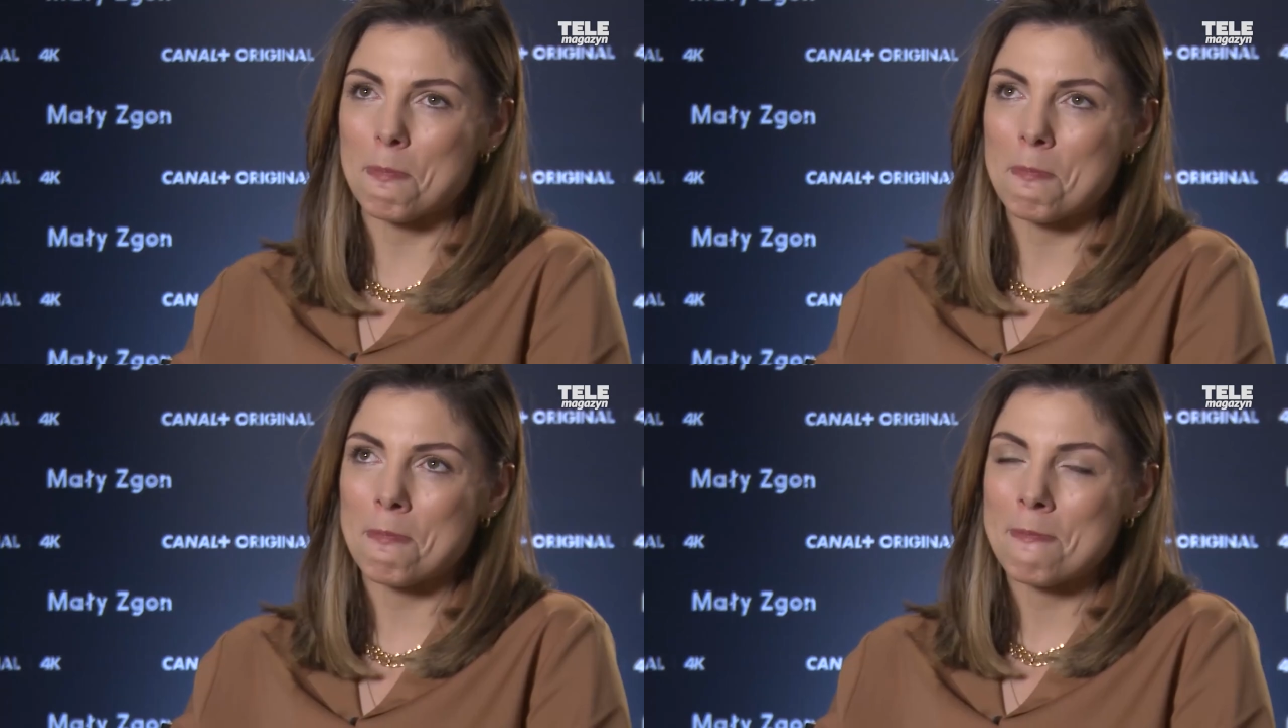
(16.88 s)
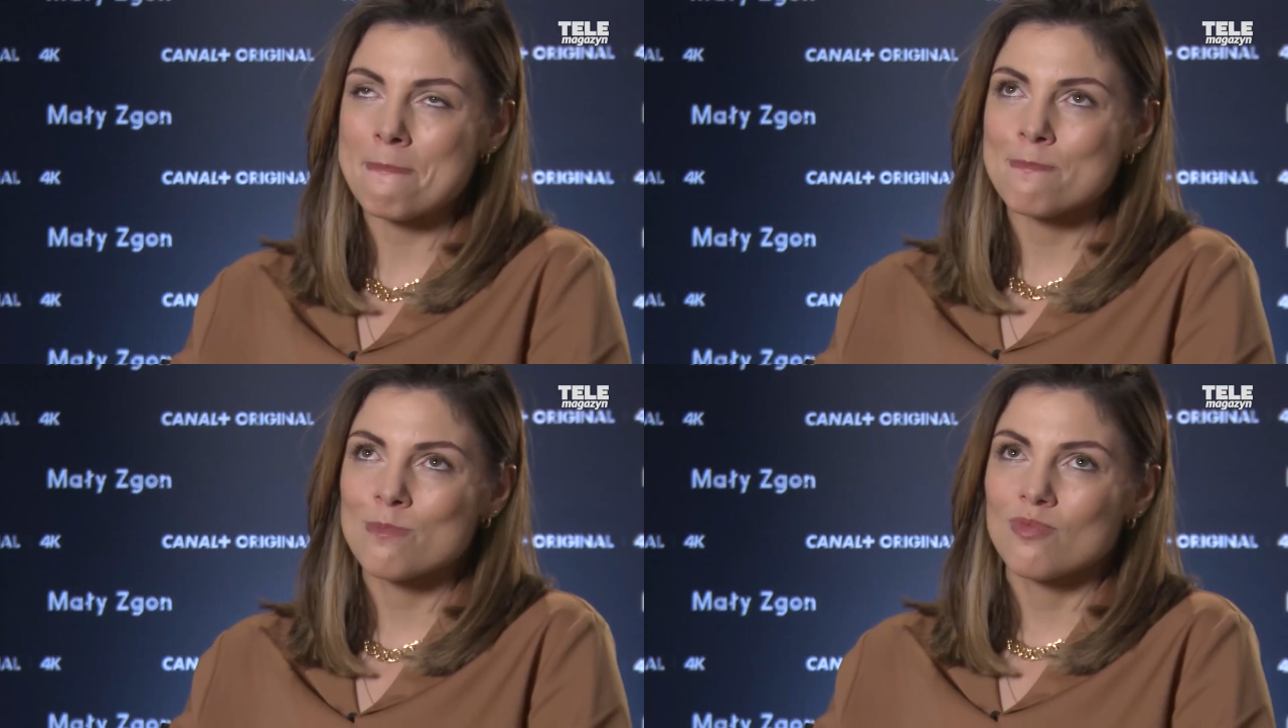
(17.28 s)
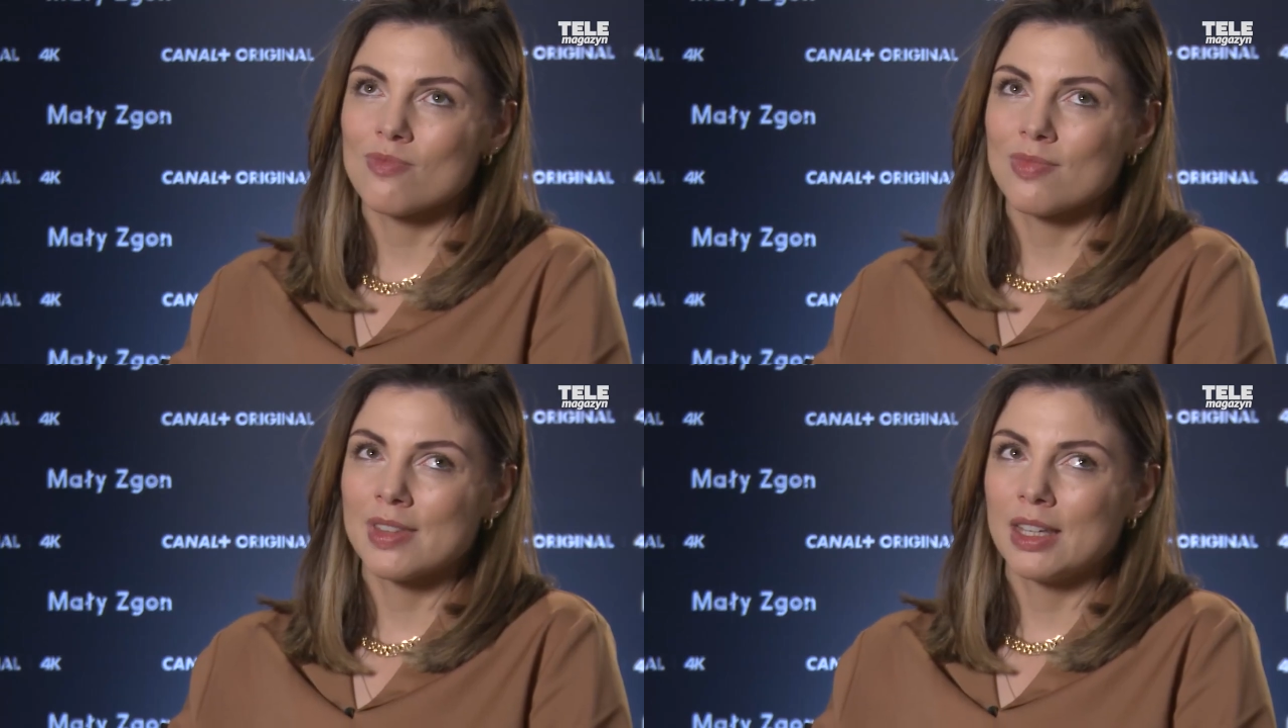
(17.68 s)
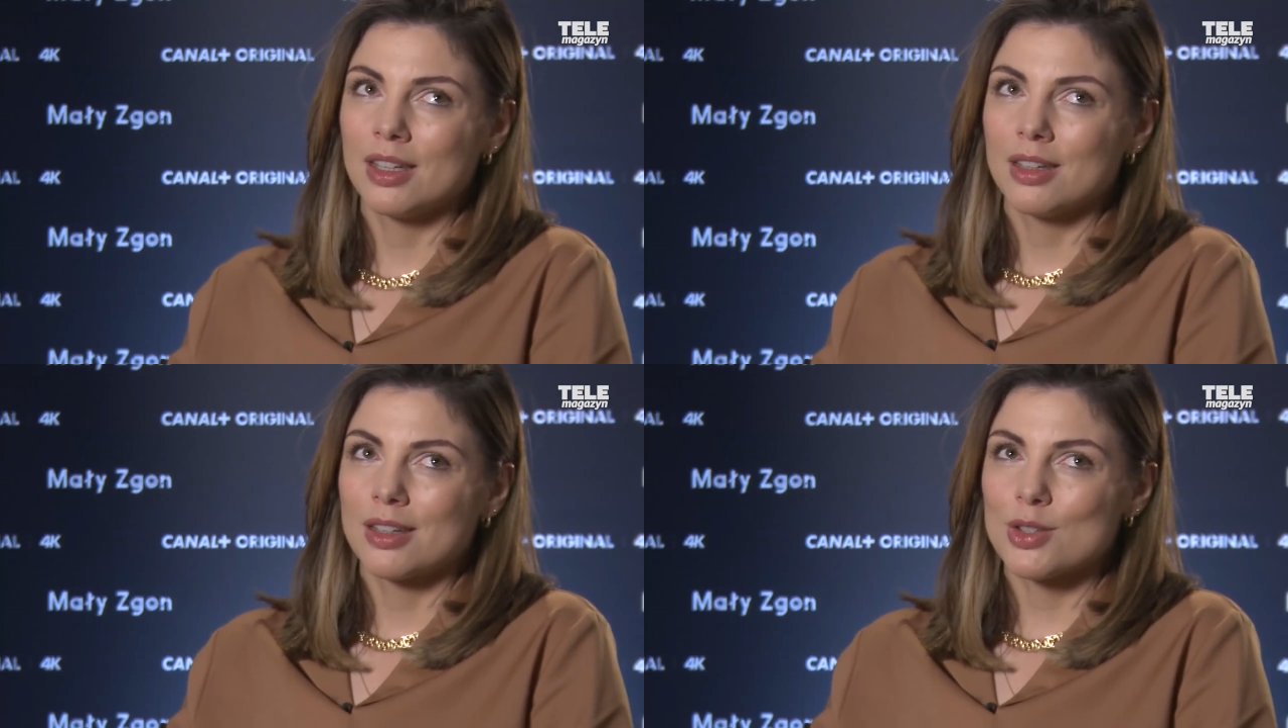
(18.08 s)
Mm,
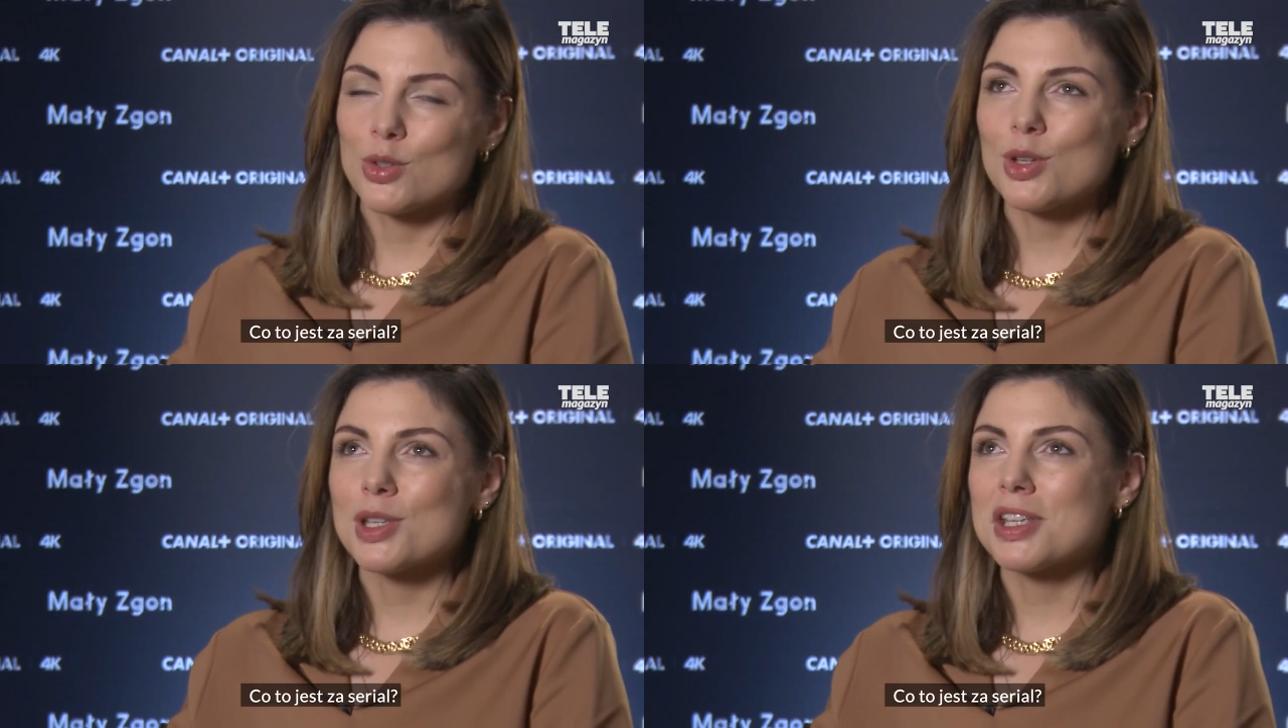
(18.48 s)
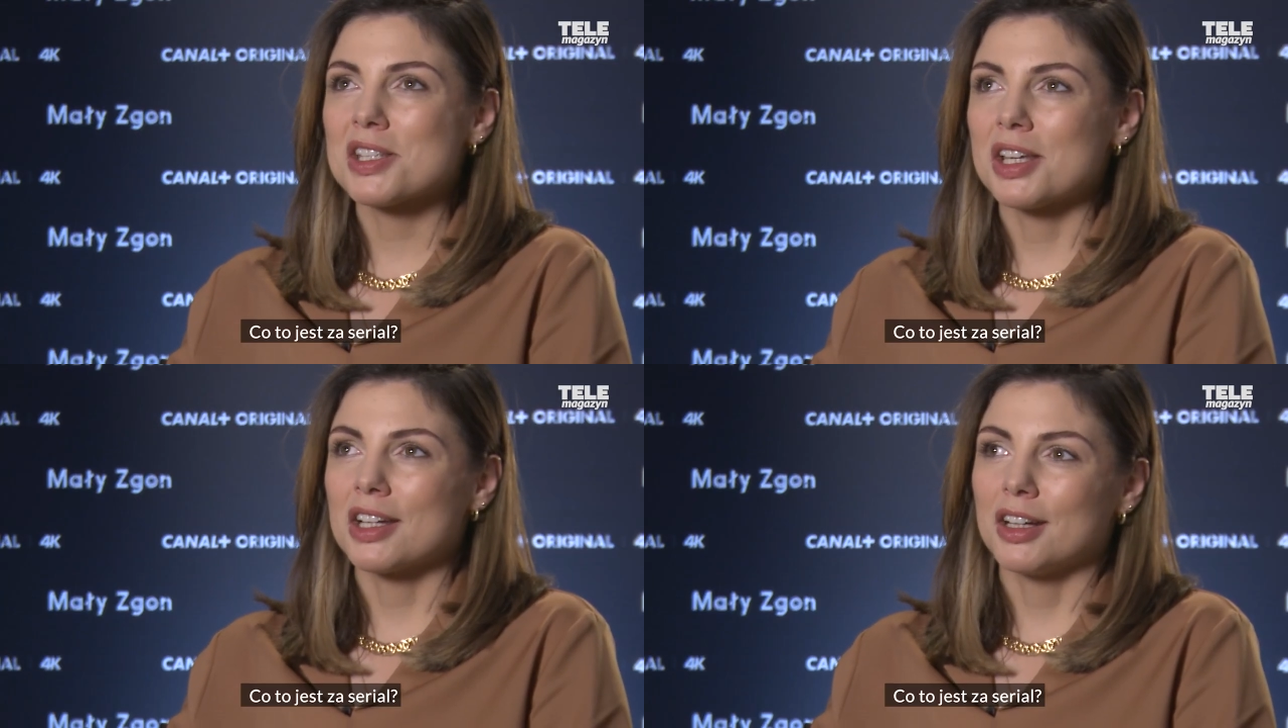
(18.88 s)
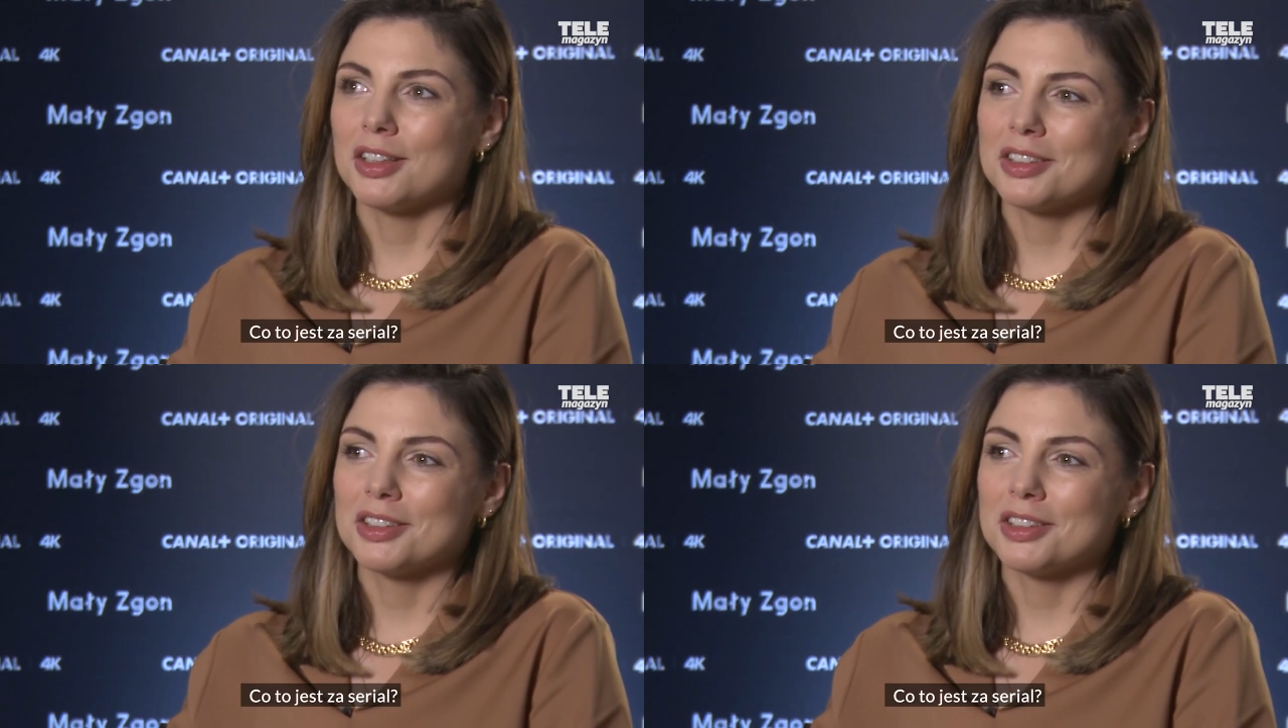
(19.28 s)
co to jest za serial?